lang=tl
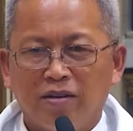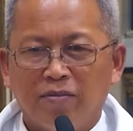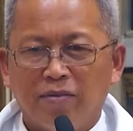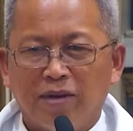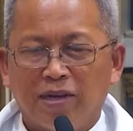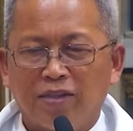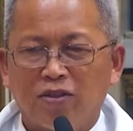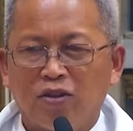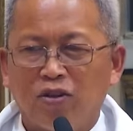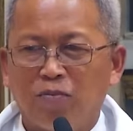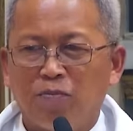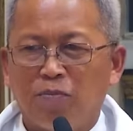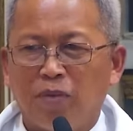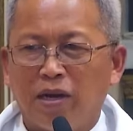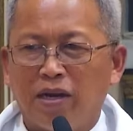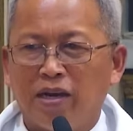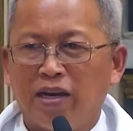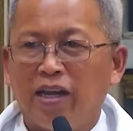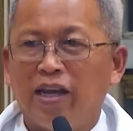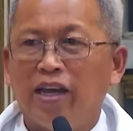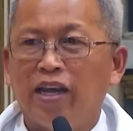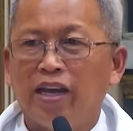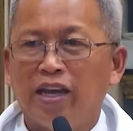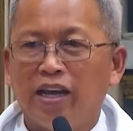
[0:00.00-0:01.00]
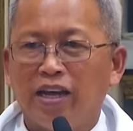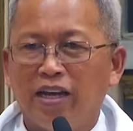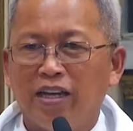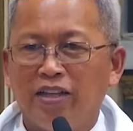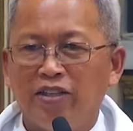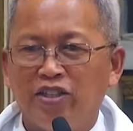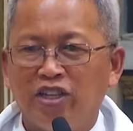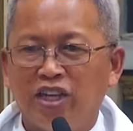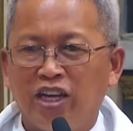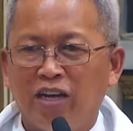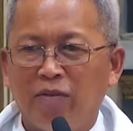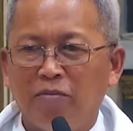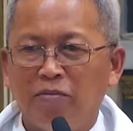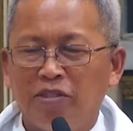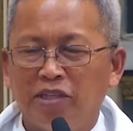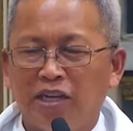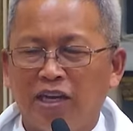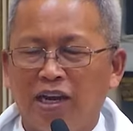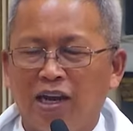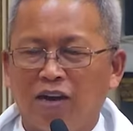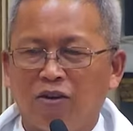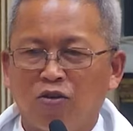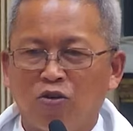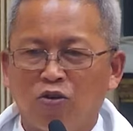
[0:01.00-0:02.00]
matod pa ni James
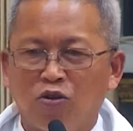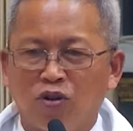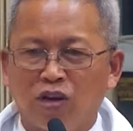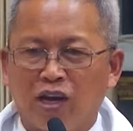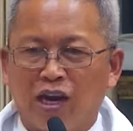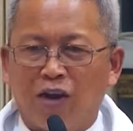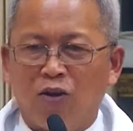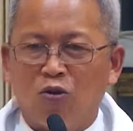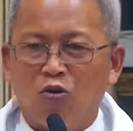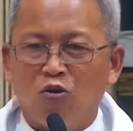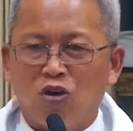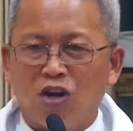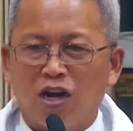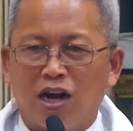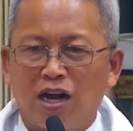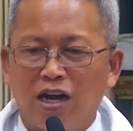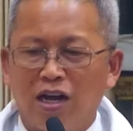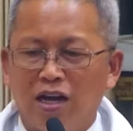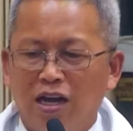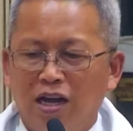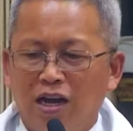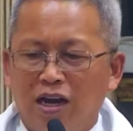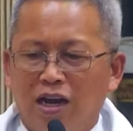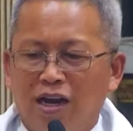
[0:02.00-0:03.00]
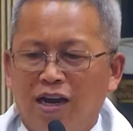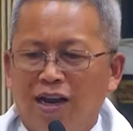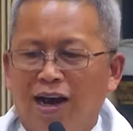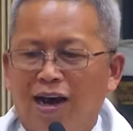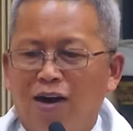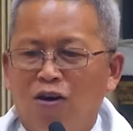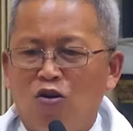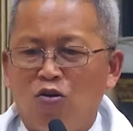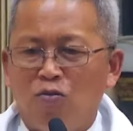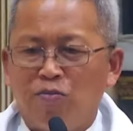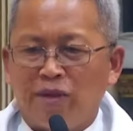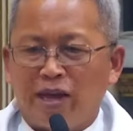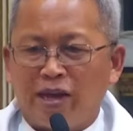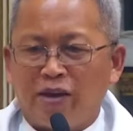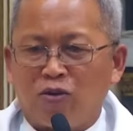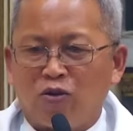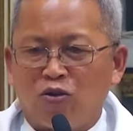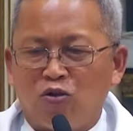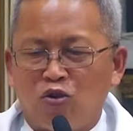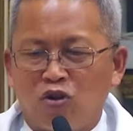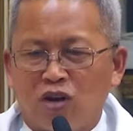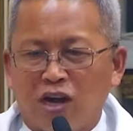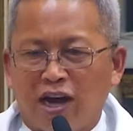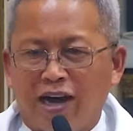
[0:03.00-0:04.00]
ila kunong giluka laom day
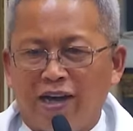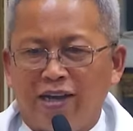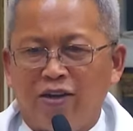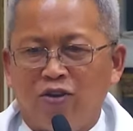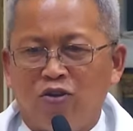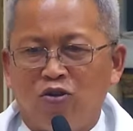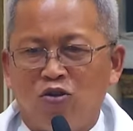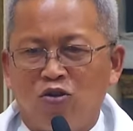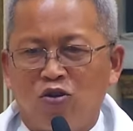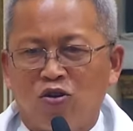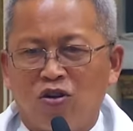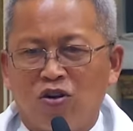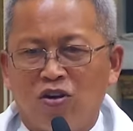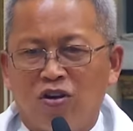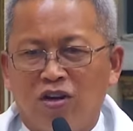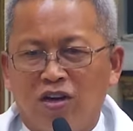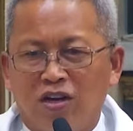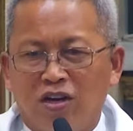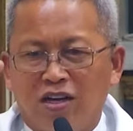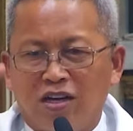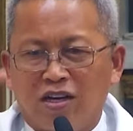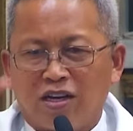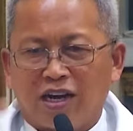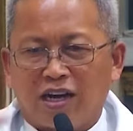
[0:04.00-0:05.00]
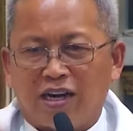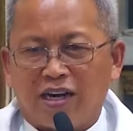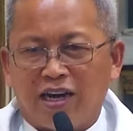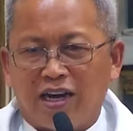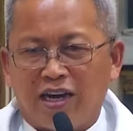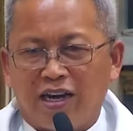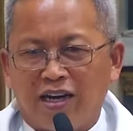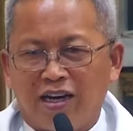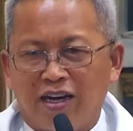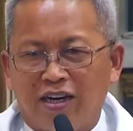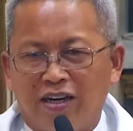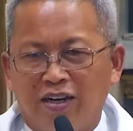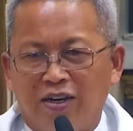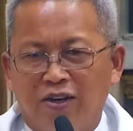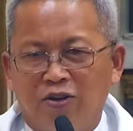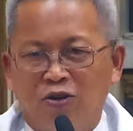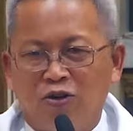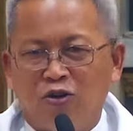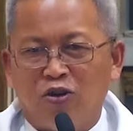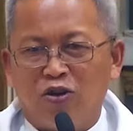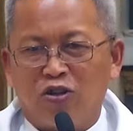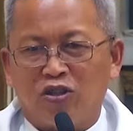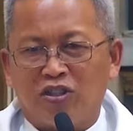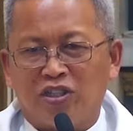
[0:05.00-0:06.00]
kuno kayo og kanang
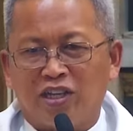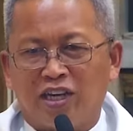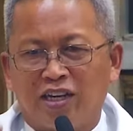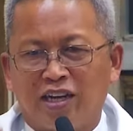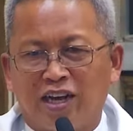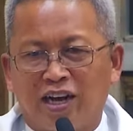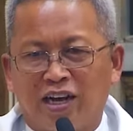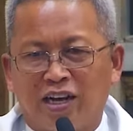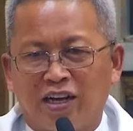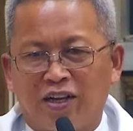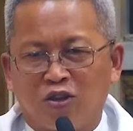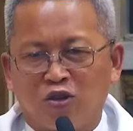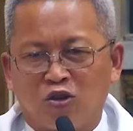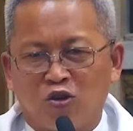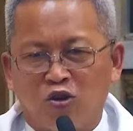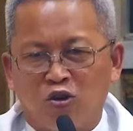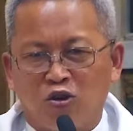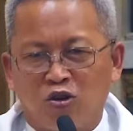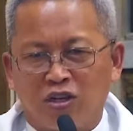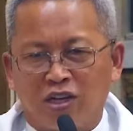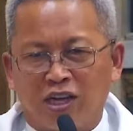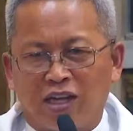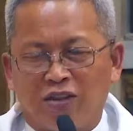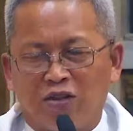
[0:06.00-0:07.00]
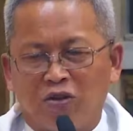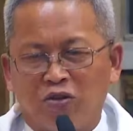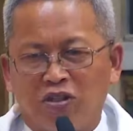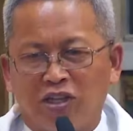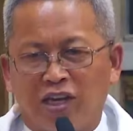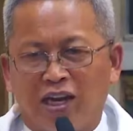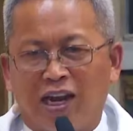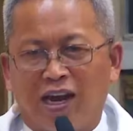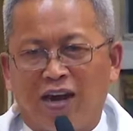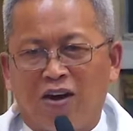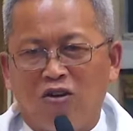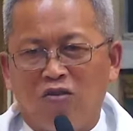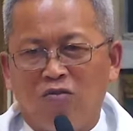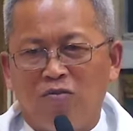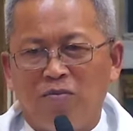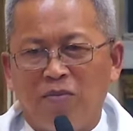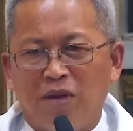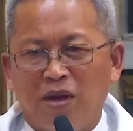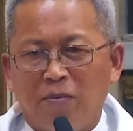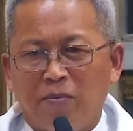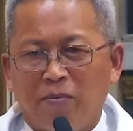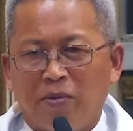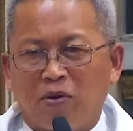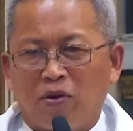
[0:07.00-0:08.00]
dot sad ang tuod nga to ilaom
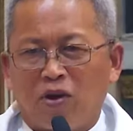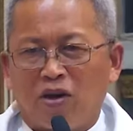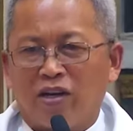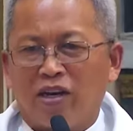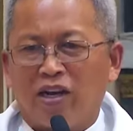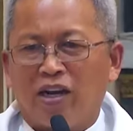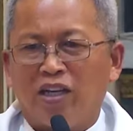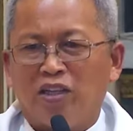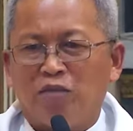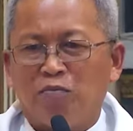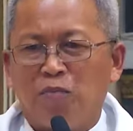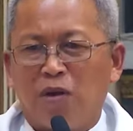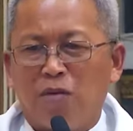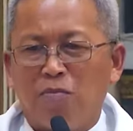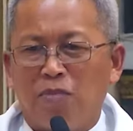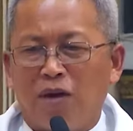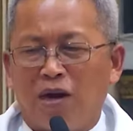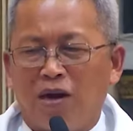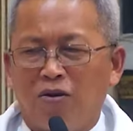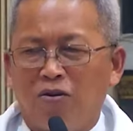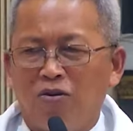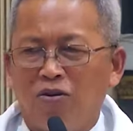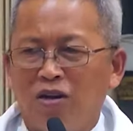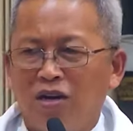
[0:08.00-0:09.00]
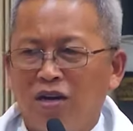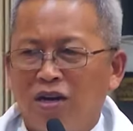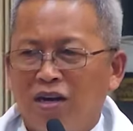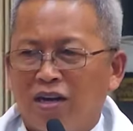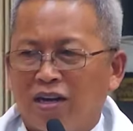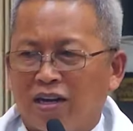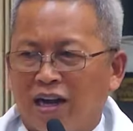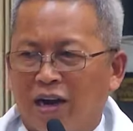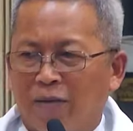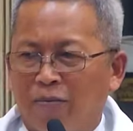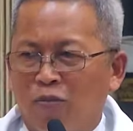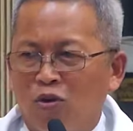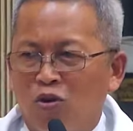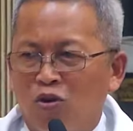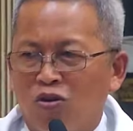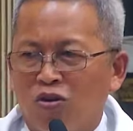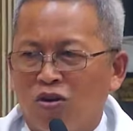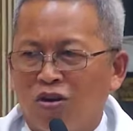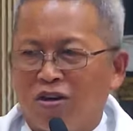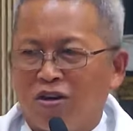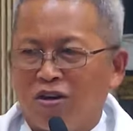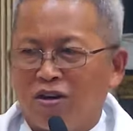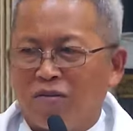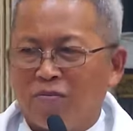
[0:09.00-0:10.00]
pero ang diris babaw gabok
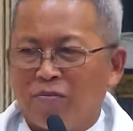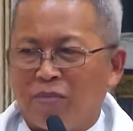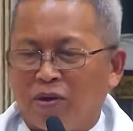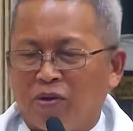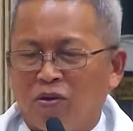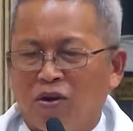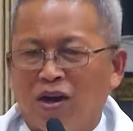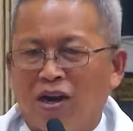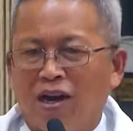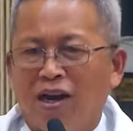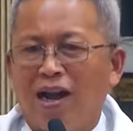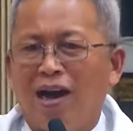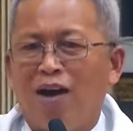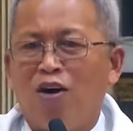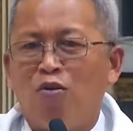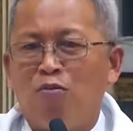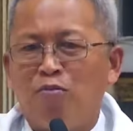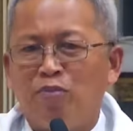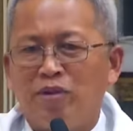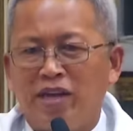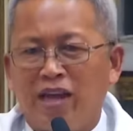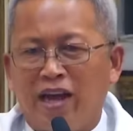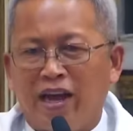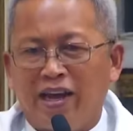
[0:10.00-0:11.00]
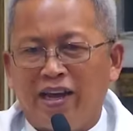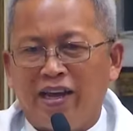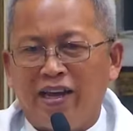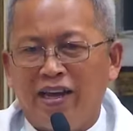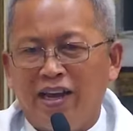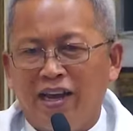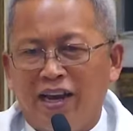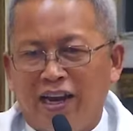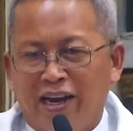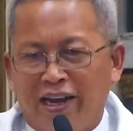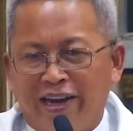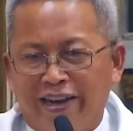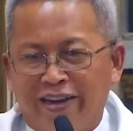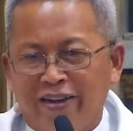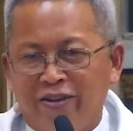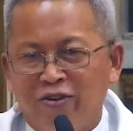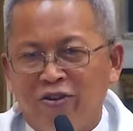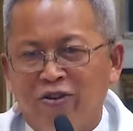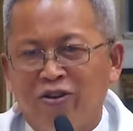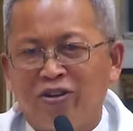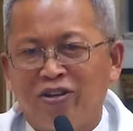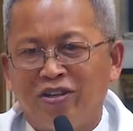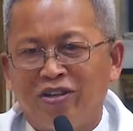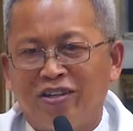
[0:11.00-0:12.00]
pero ang laom di ay
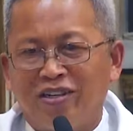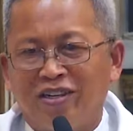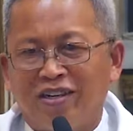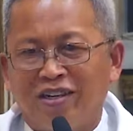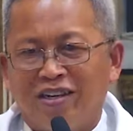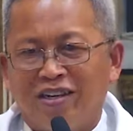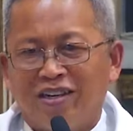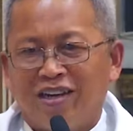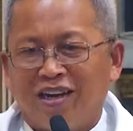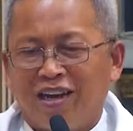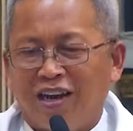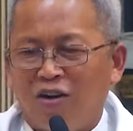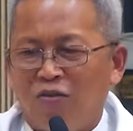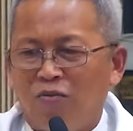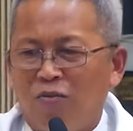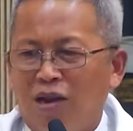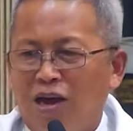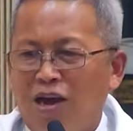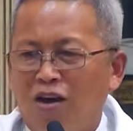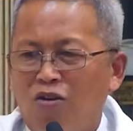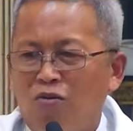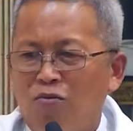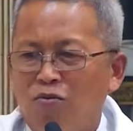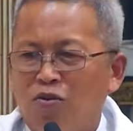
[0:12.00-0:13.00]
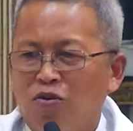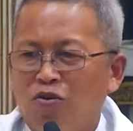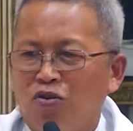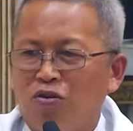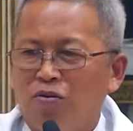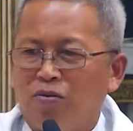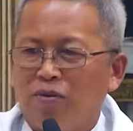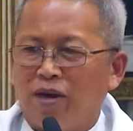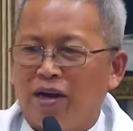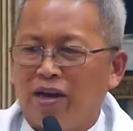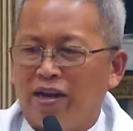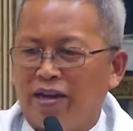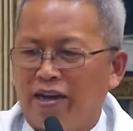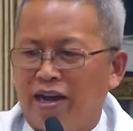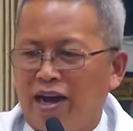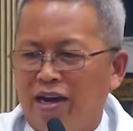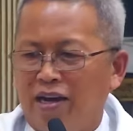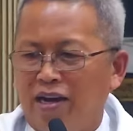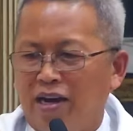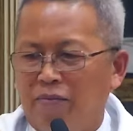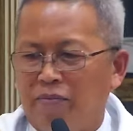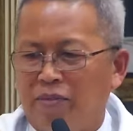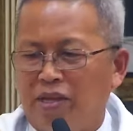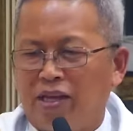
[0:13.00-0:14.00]
ligon laom-laom kuno mga
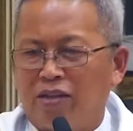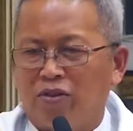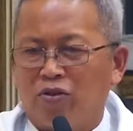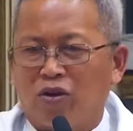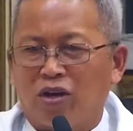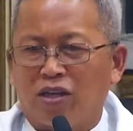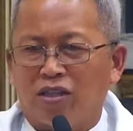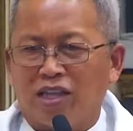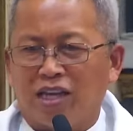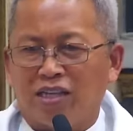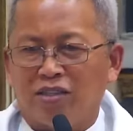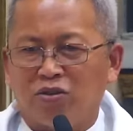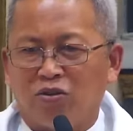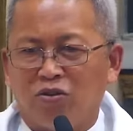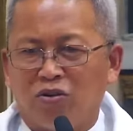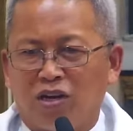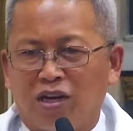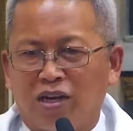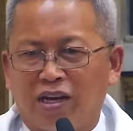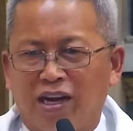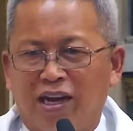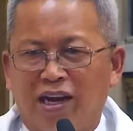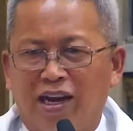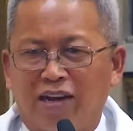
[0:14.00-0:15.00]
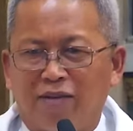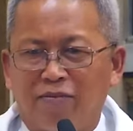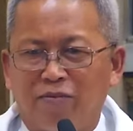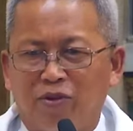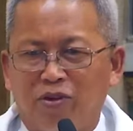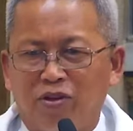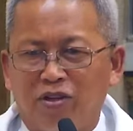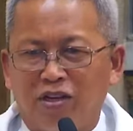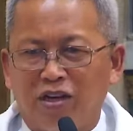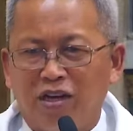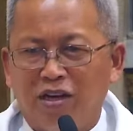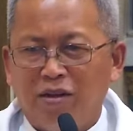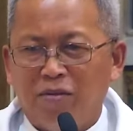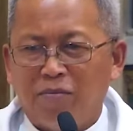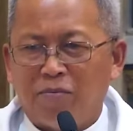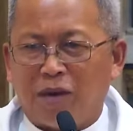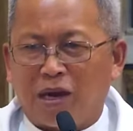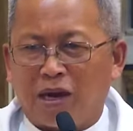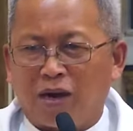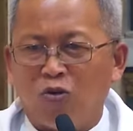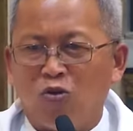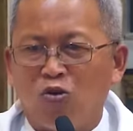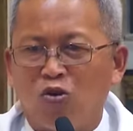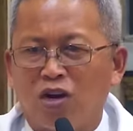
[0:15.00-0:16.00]
inana tingin to katason ang giladmon
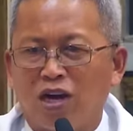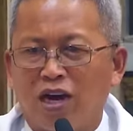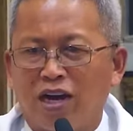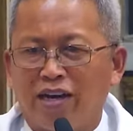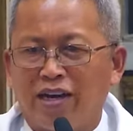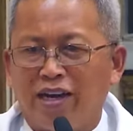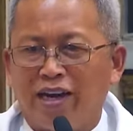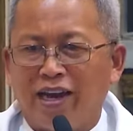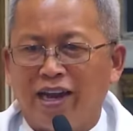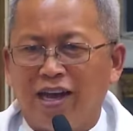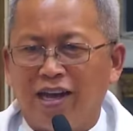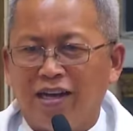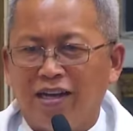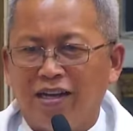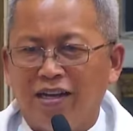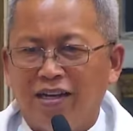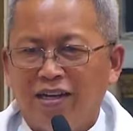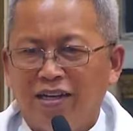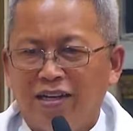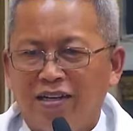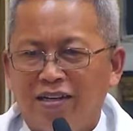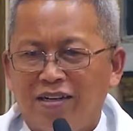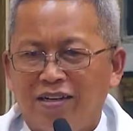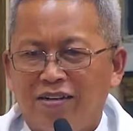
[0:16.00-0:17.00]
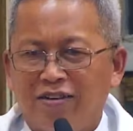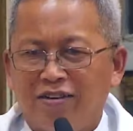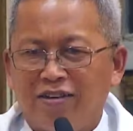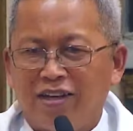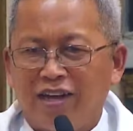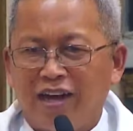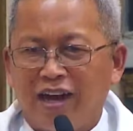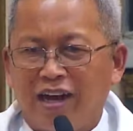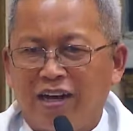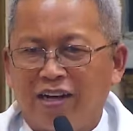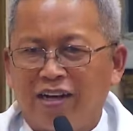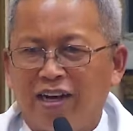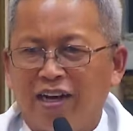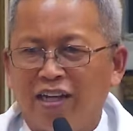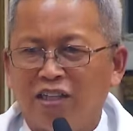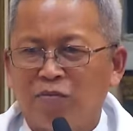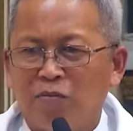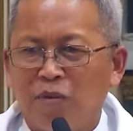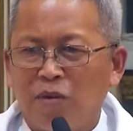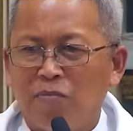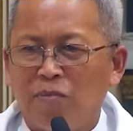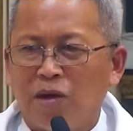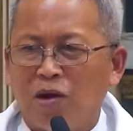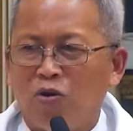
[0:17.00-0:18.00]
pagluka nila niya ang
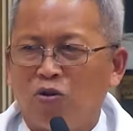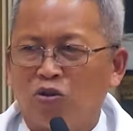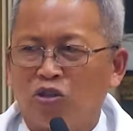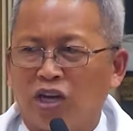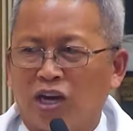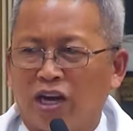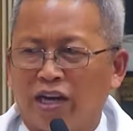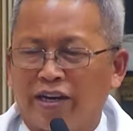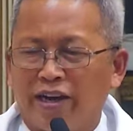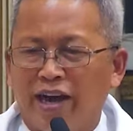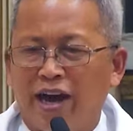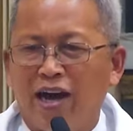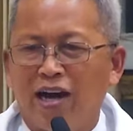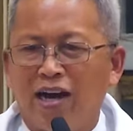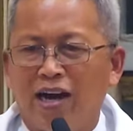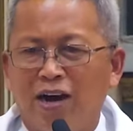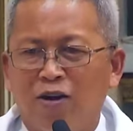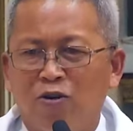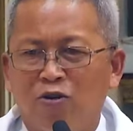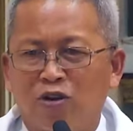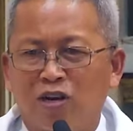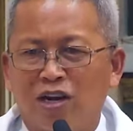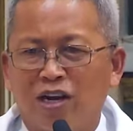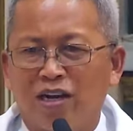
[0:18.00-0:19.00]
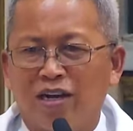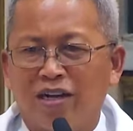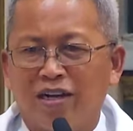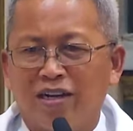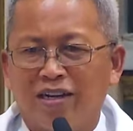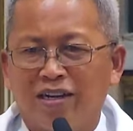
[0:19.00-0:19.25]
diris babaw sa kadangaw ra